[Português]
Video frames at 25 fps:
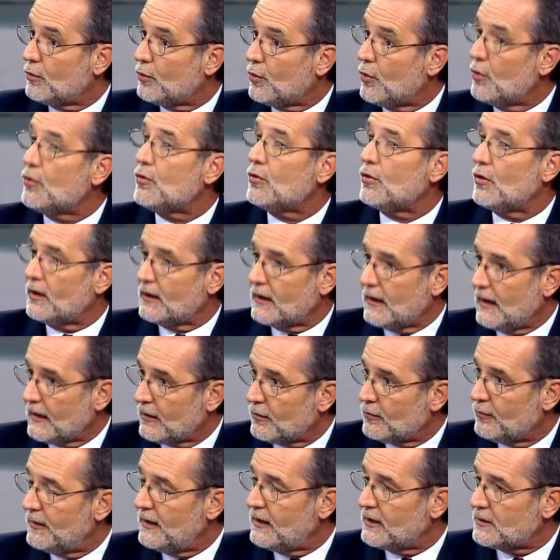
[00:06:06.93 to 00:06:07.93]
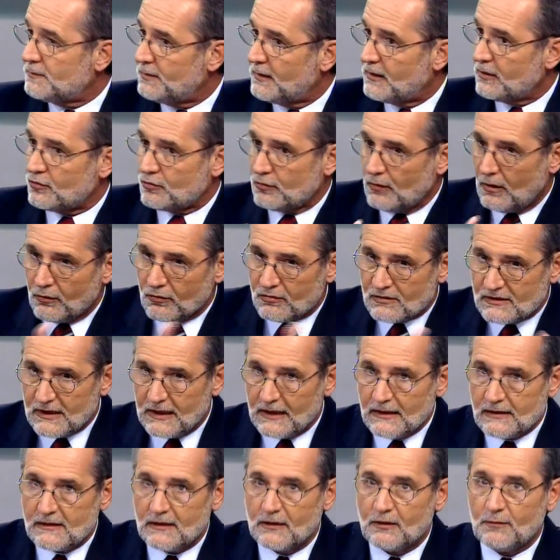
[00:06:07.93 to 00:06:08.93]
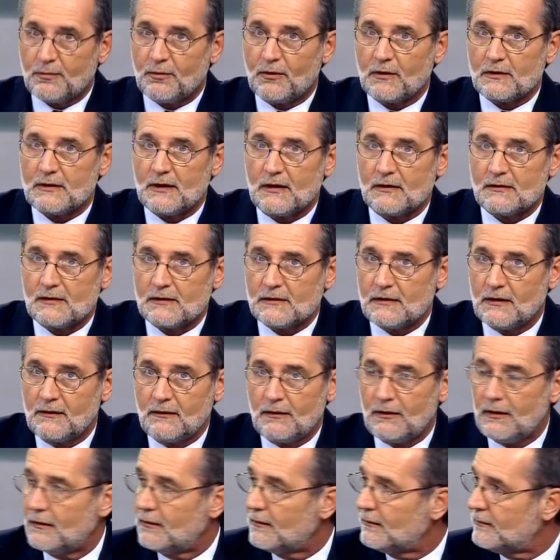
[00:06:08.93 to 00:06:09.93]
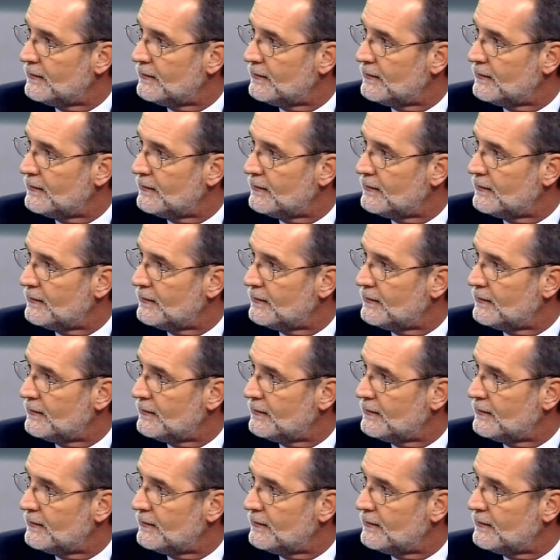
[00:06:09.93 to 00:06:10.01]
concordar com eles pela sua ausência no processo dessa reunião.